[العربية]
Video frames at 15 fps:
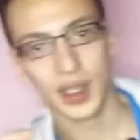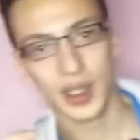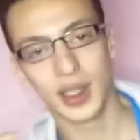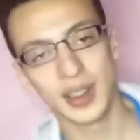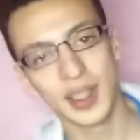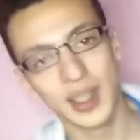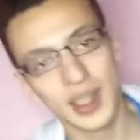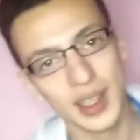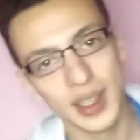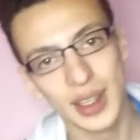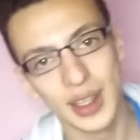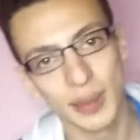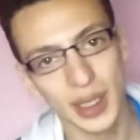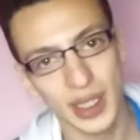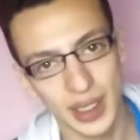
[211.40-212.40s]
كتير جدا
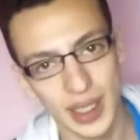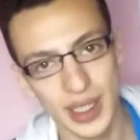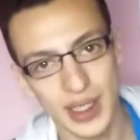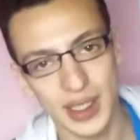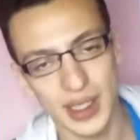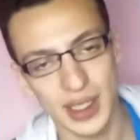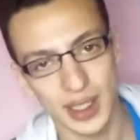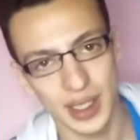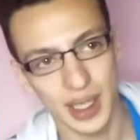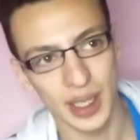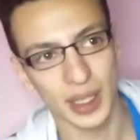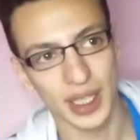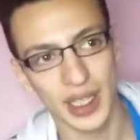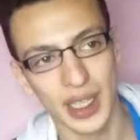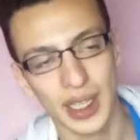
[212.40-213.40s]
من الناس اللي انا
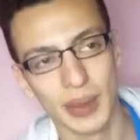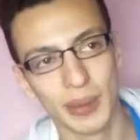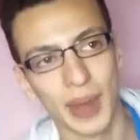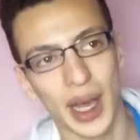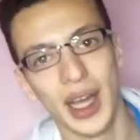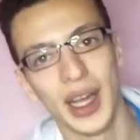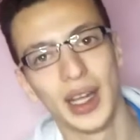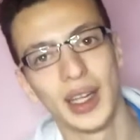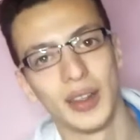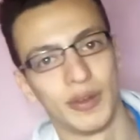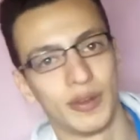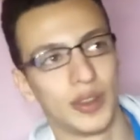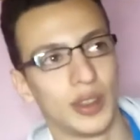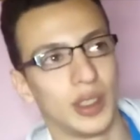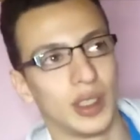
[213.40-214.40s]
بتكلم معاها
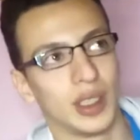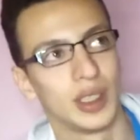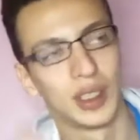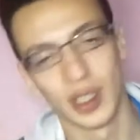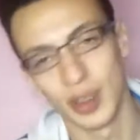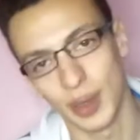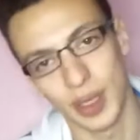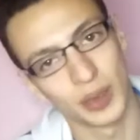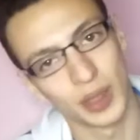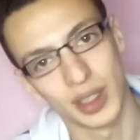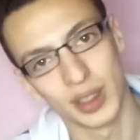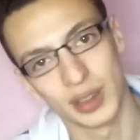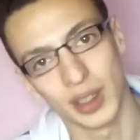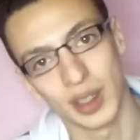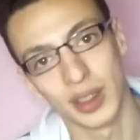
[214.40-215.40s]
في الربح من
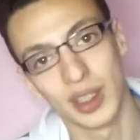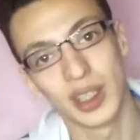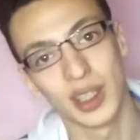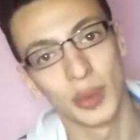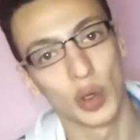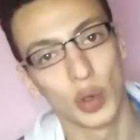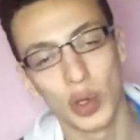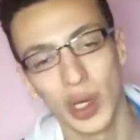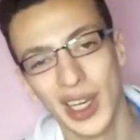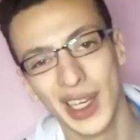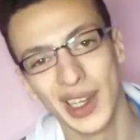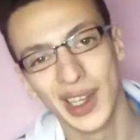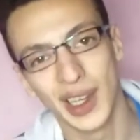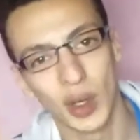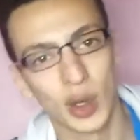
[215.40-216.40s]
الانترنت بيقول لي
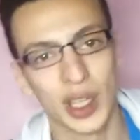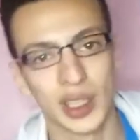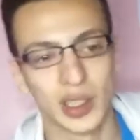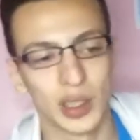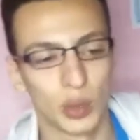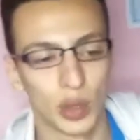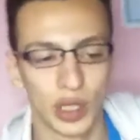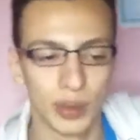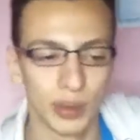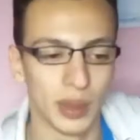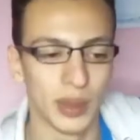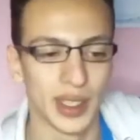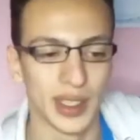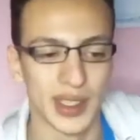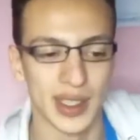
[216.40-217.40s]
ان الوقت مهم
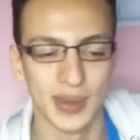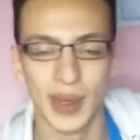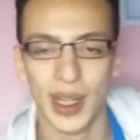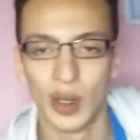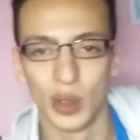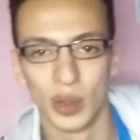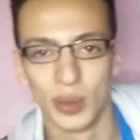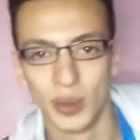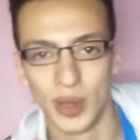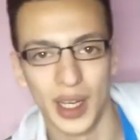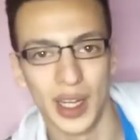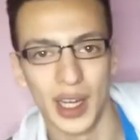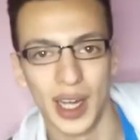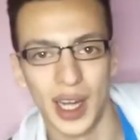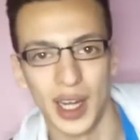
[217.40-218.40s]
بالنسبه لهم
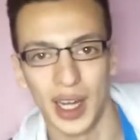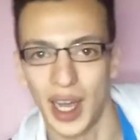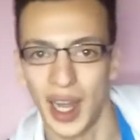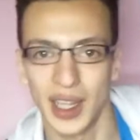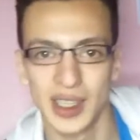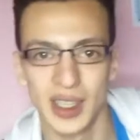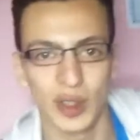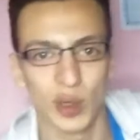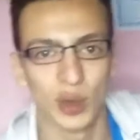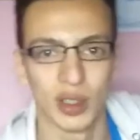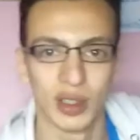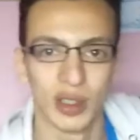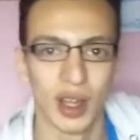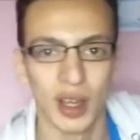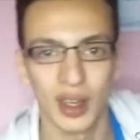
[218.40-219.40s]
انا عايز ادخل
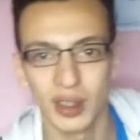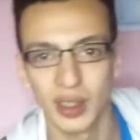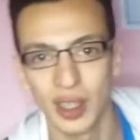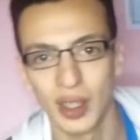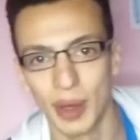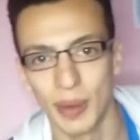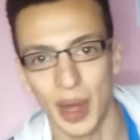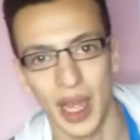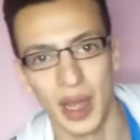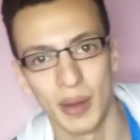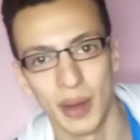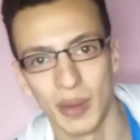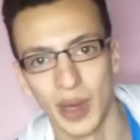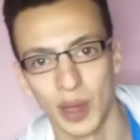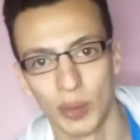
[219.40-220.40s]
النهارده يبقى معايا
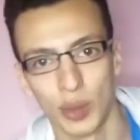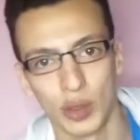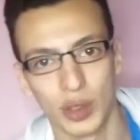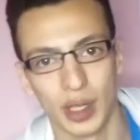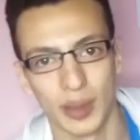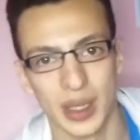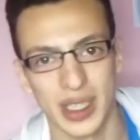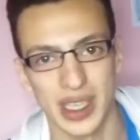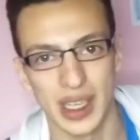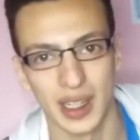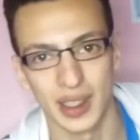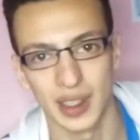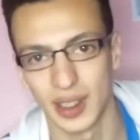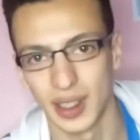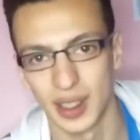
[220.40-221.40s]
مبلغ بكره
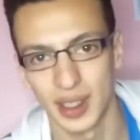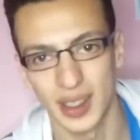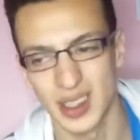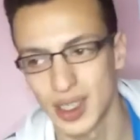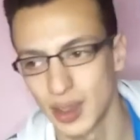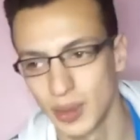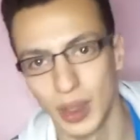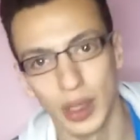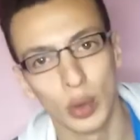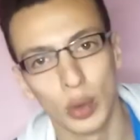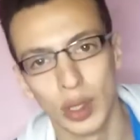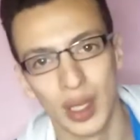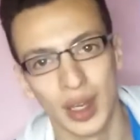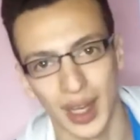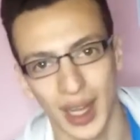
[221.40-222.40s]
مثلا سي 100
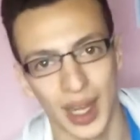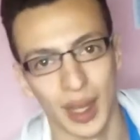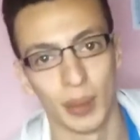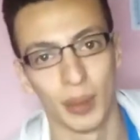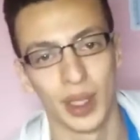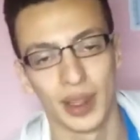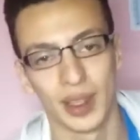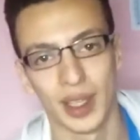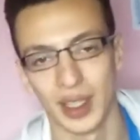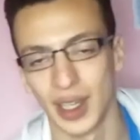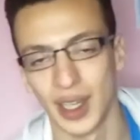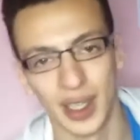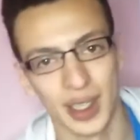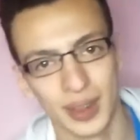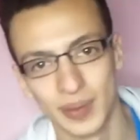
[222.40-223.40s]
دولار كلام من ده
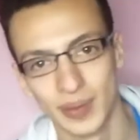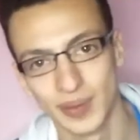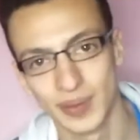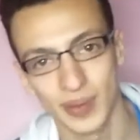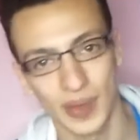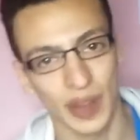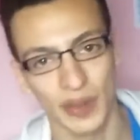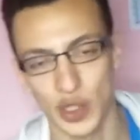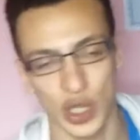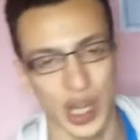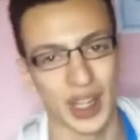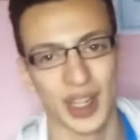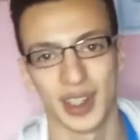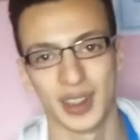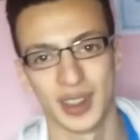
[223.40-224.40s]
لا مفيش
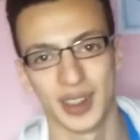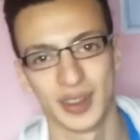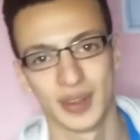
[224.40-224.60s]
حاجه كده